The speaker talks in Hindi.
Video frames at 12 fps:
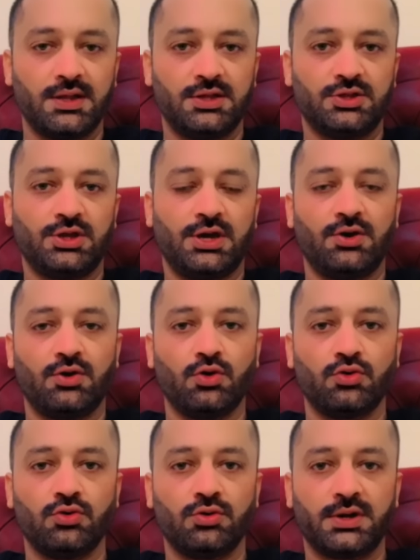देते हैं और
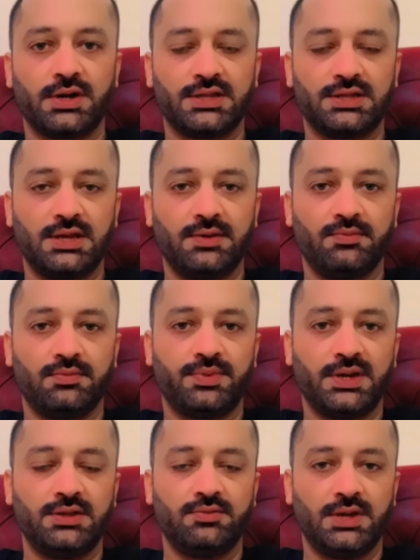लोगों को कहते हैं
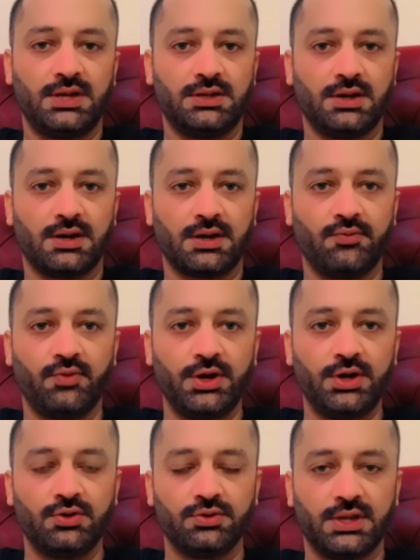प्लीज़ मेरी जाके
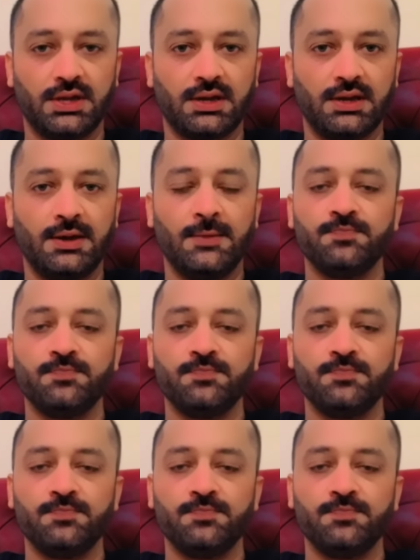वीडियो देखें